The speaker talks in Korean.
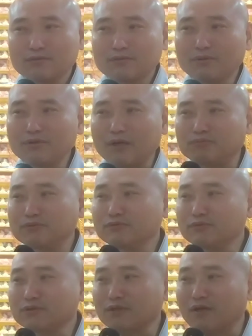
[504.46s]
더 나쁜
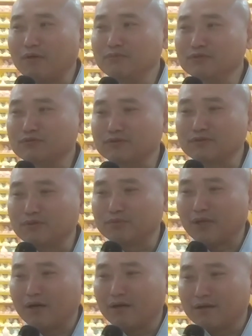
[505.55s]
거잖아 한 명 죽인
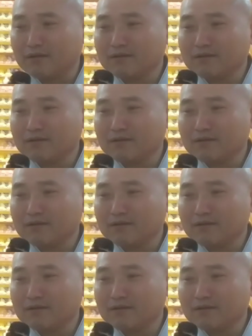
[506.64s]
것보다.